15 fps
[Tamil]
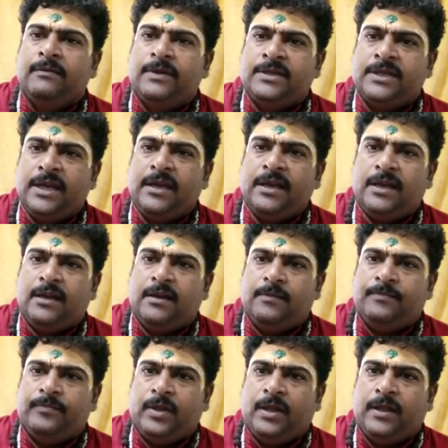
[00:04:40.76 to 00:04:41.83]
விஷயங்கள்
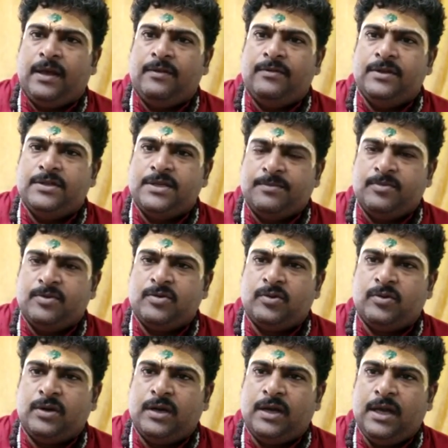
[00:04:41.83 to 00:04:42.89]
அதாவது
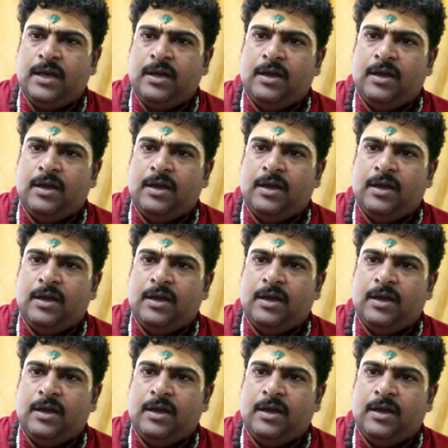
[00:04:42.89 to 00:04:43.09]
ஜெம்ஸ்டோன்ல